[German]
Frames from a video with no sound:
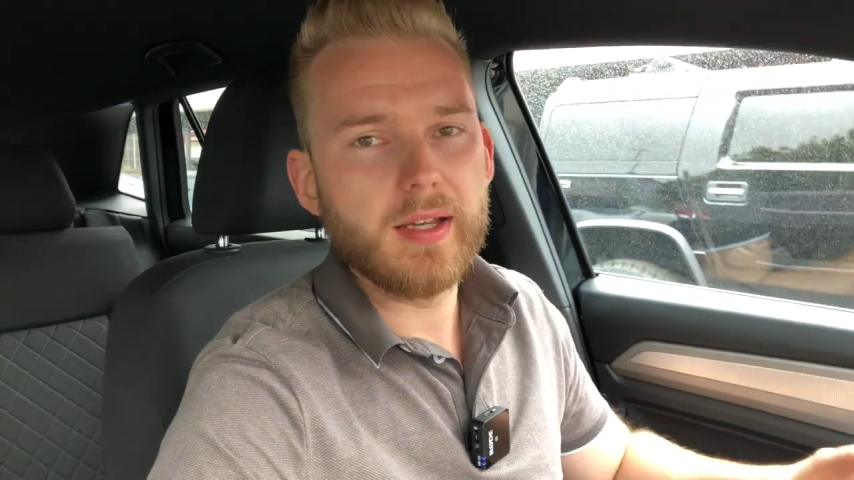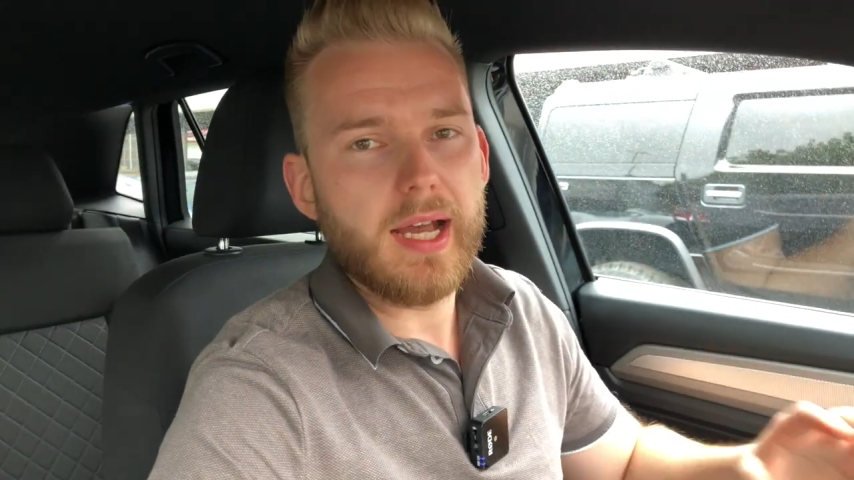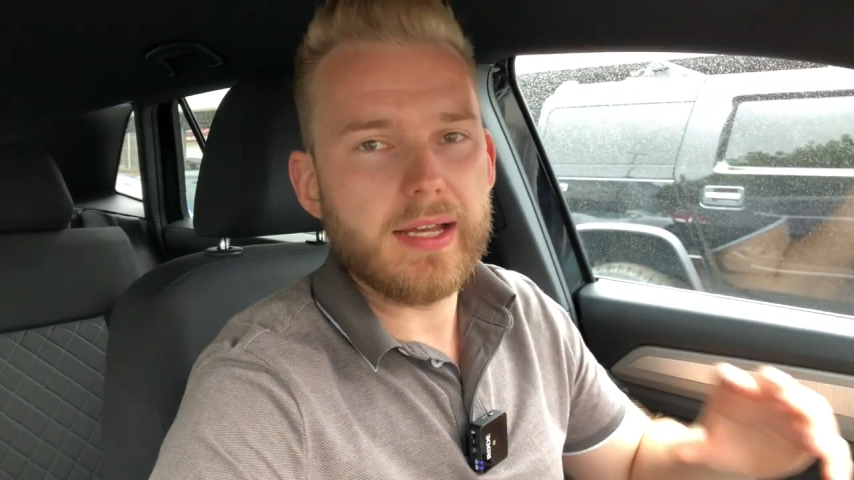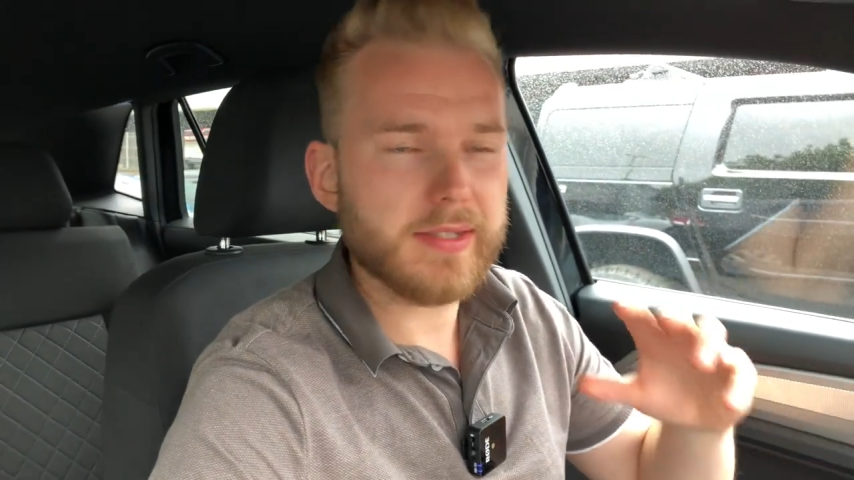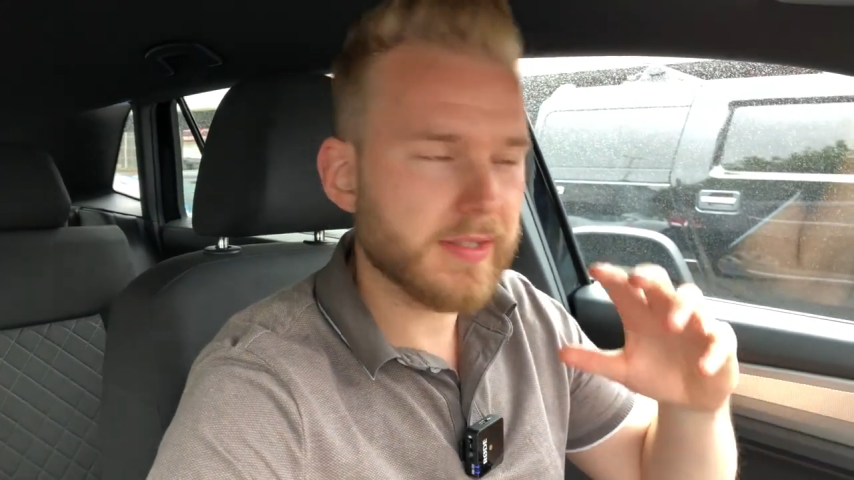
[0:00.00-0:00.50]

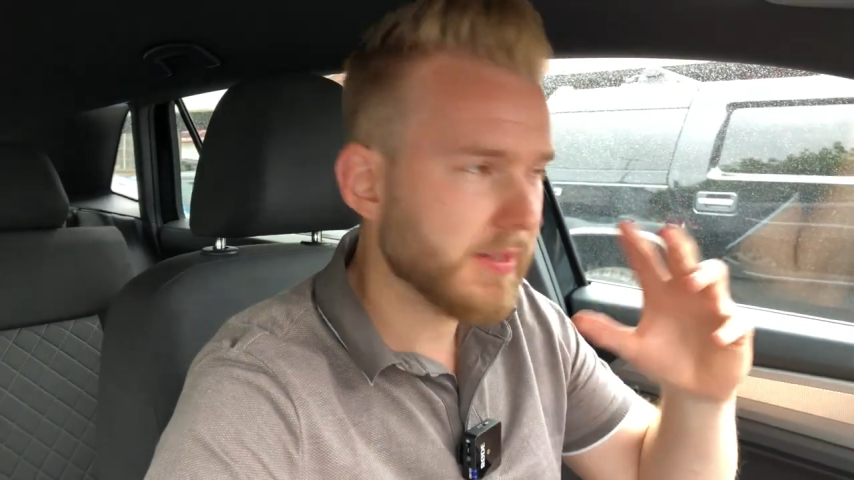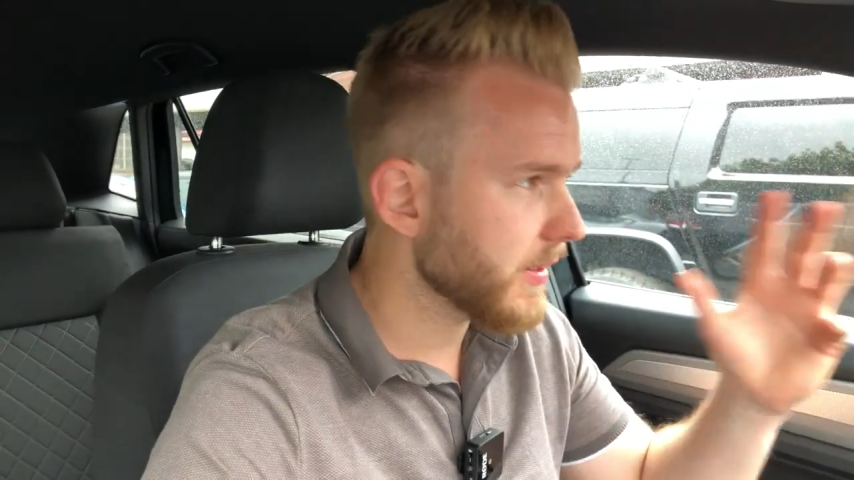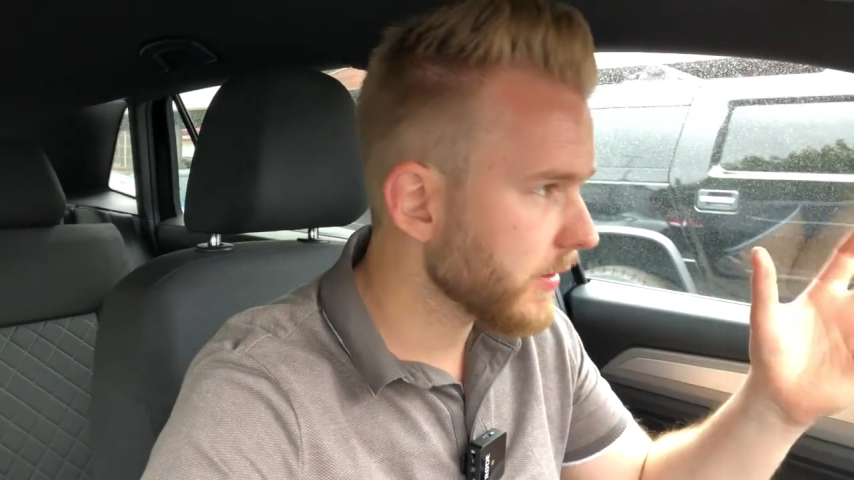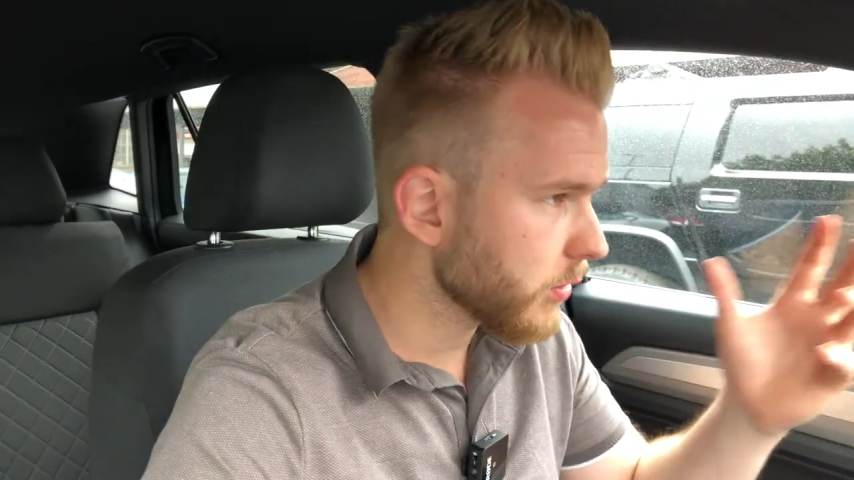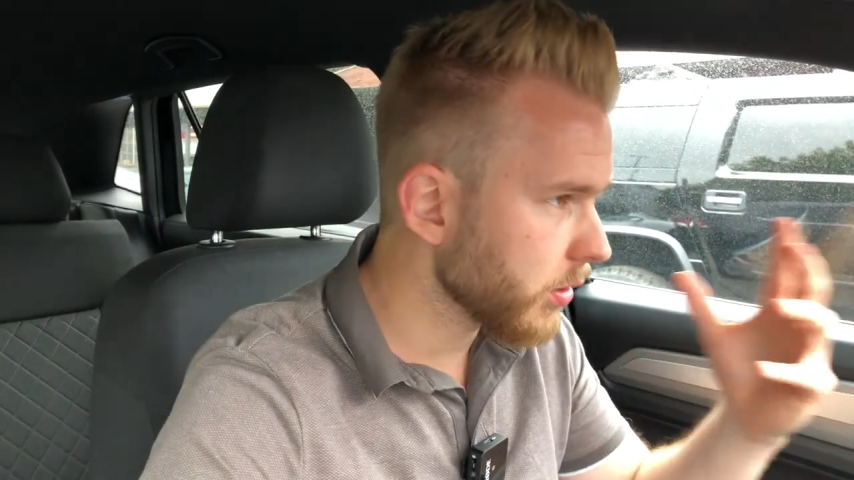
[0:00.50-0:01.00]
Also es ist
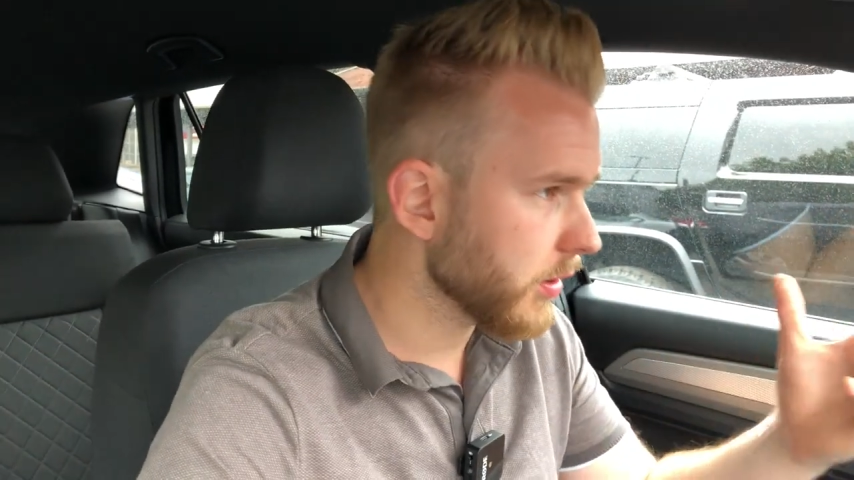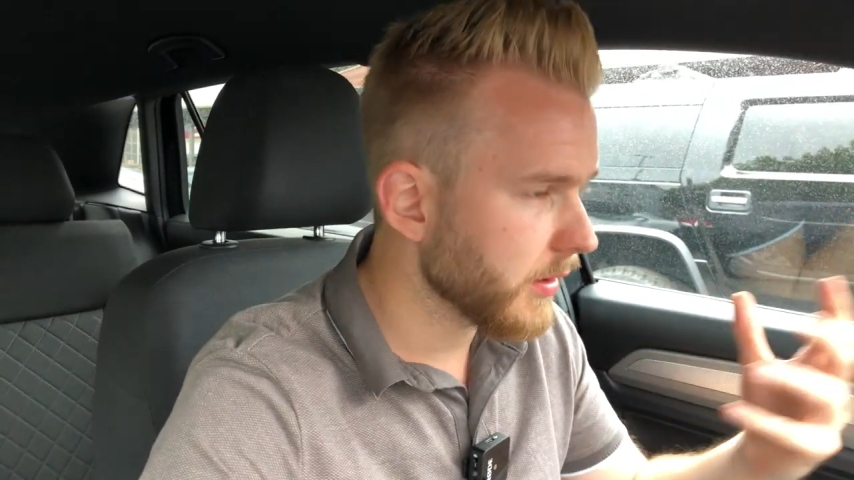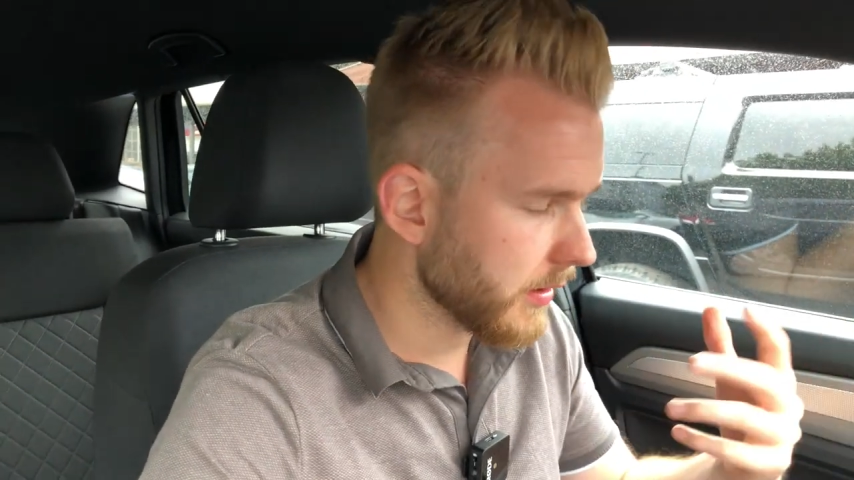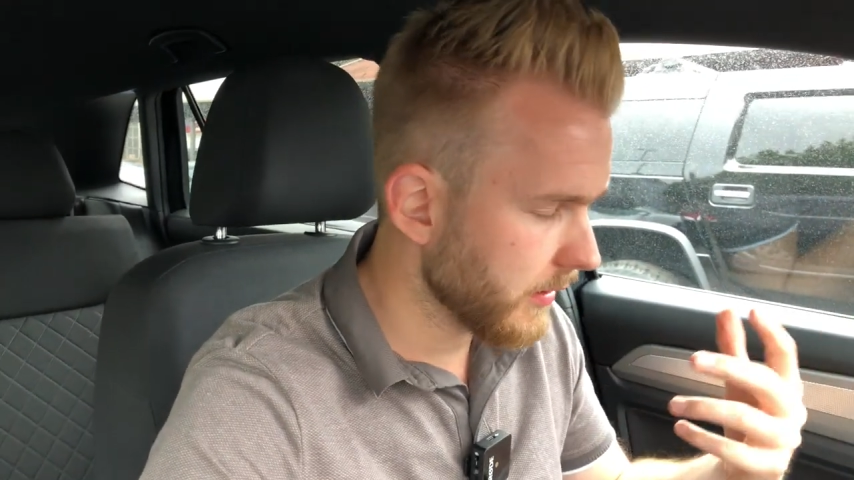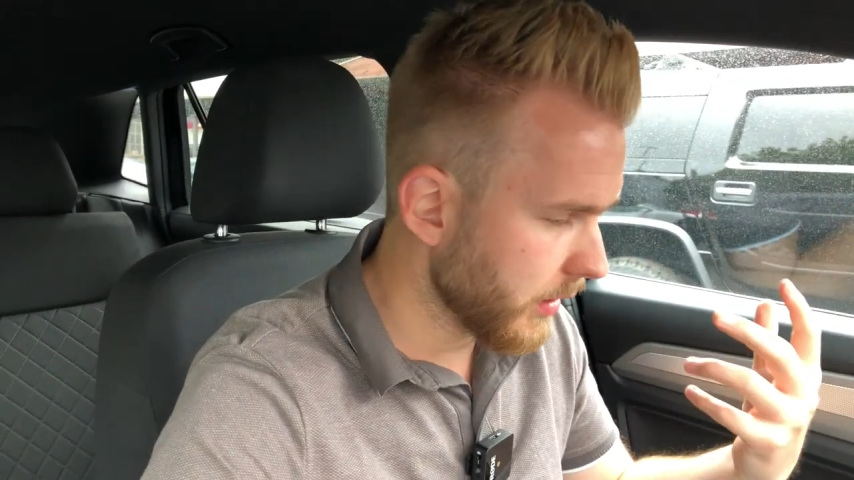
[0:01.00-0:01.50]
dann doch
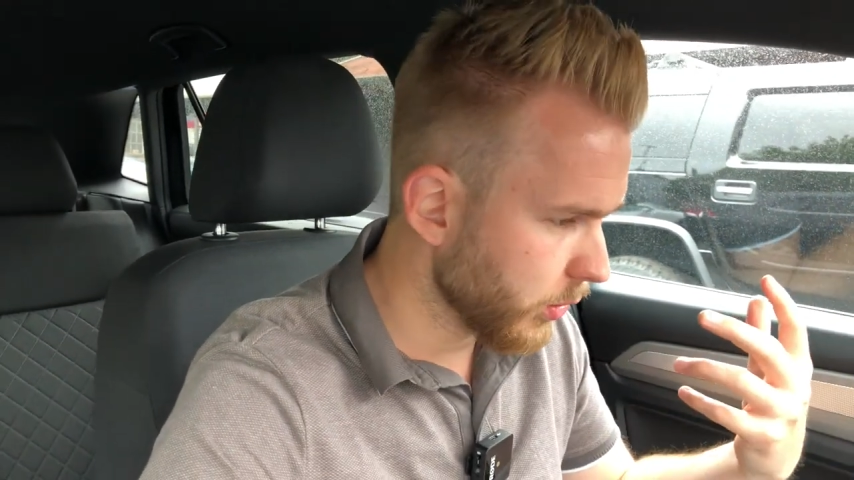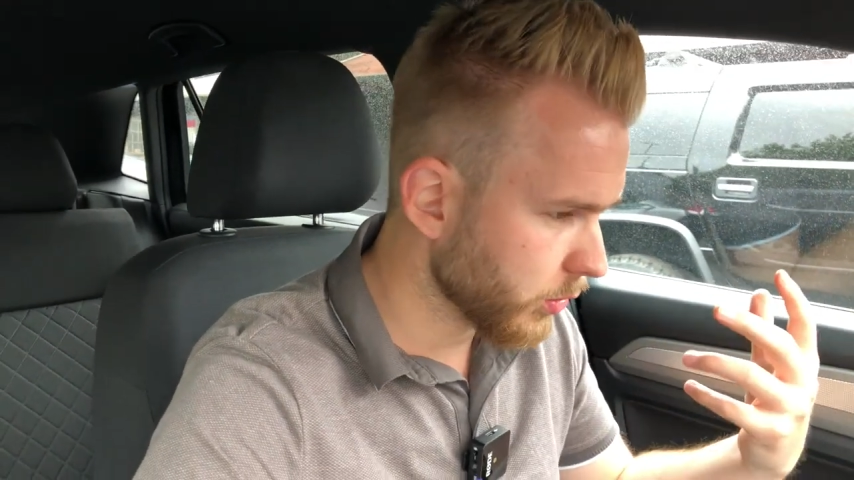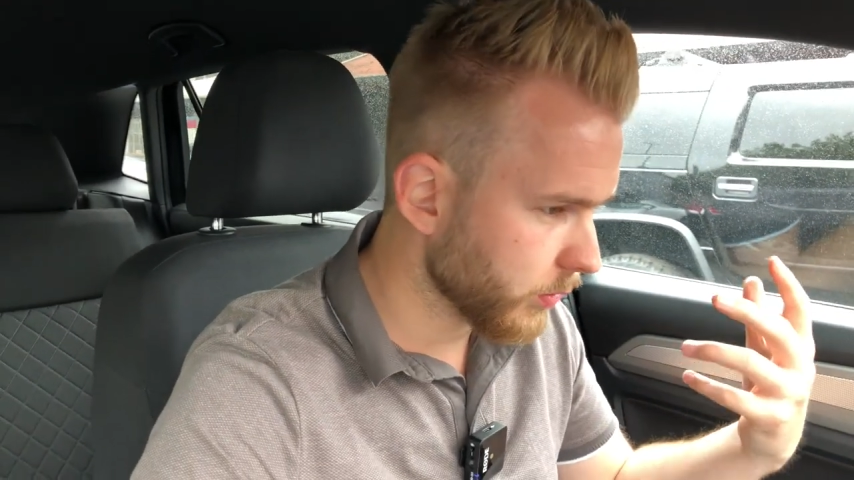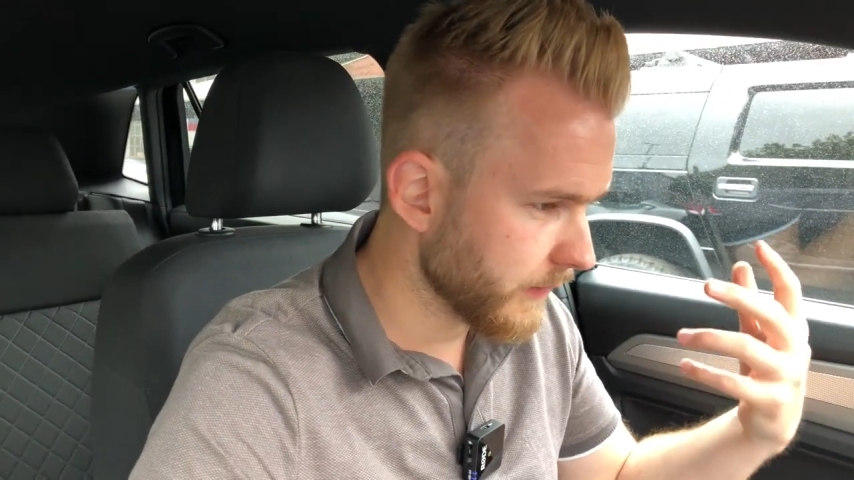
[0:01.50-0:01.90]
ein Auto,